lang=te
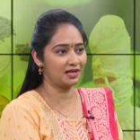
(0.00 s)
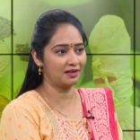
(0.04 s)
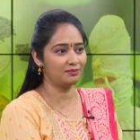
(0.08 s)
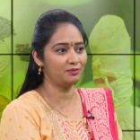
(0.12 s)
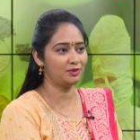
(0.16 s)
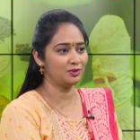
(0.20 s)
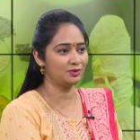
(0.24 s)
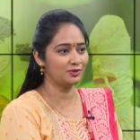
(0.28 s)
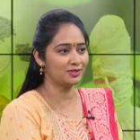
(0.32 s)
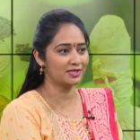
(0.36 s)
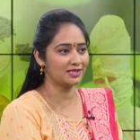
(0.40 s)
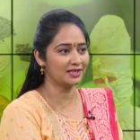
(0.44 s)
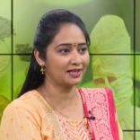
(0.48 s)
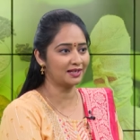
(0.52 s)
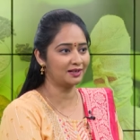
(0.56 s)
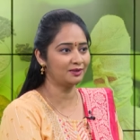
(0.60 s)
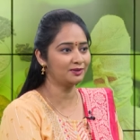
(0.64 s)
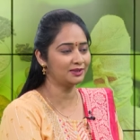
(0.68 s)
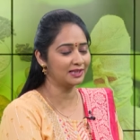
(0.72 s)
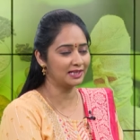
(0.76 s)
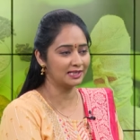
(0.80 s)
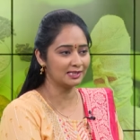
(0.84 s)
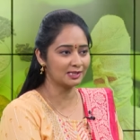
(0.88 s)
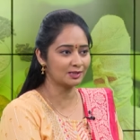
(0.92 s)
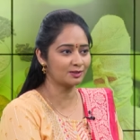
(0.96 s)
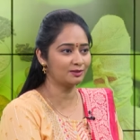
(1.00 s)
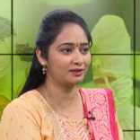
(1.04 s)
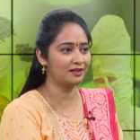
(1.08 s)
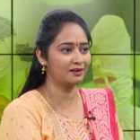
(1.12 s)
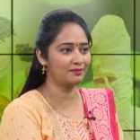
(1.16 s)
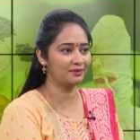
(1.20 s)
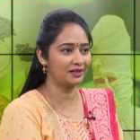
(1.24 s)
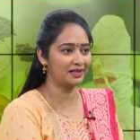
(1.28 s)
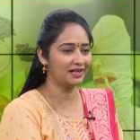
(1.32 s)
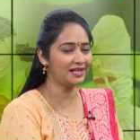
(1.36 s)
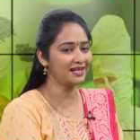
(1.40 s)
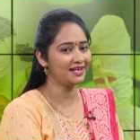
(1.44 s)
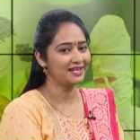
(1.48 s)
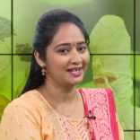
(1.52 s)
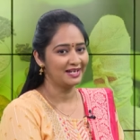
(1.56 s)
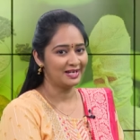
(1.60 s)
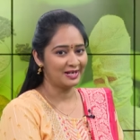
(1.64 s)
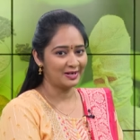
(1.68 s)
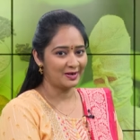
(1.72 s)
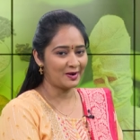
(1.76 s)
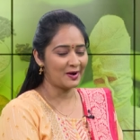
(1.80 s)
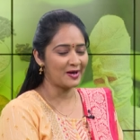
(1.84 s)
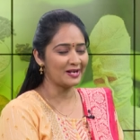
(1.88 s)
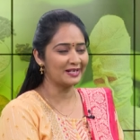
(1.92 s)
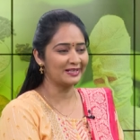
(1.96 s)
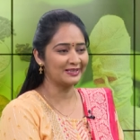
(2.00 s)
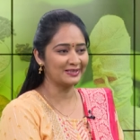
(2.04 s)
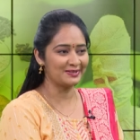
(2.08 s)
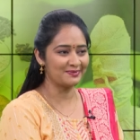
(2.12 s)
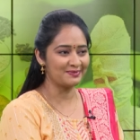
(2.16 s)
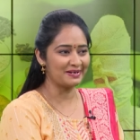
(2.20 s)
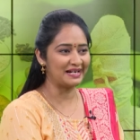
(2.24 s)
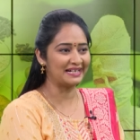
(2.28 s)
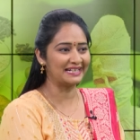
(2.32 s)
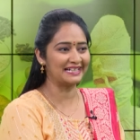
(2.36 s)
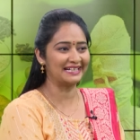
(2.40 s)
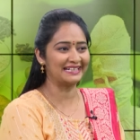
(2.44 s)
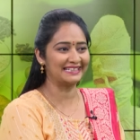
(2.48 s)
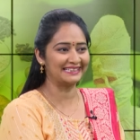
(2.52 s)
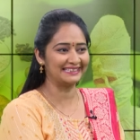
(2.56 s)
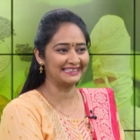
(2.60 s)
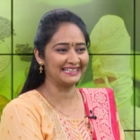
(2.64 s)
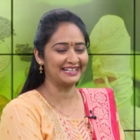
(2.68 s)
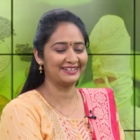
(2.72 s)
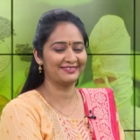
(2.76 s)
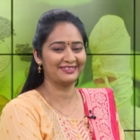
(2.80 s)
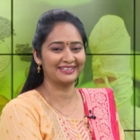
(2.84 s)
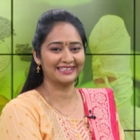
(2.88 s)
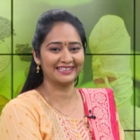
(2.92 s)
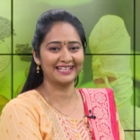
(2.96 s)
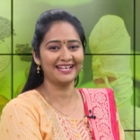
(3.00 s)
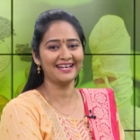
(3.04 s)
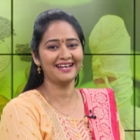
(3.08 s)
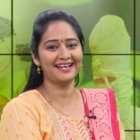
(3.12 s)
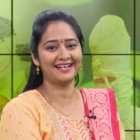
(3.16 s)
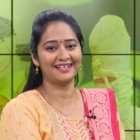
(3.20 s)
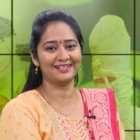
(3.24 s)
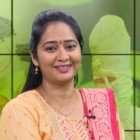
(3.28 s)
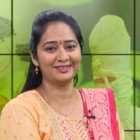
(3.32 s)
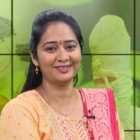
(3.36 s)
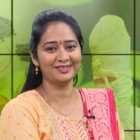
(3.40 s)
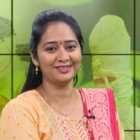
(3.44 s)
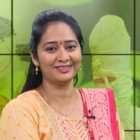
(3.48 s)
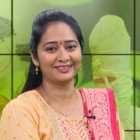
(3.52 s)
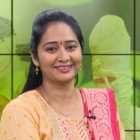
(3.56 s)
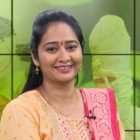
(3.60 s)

ఏం యూజ్ చేయాలో తెలుసుకుందామండి కాలర్తో మాట్లాడిన తర్వాత హలో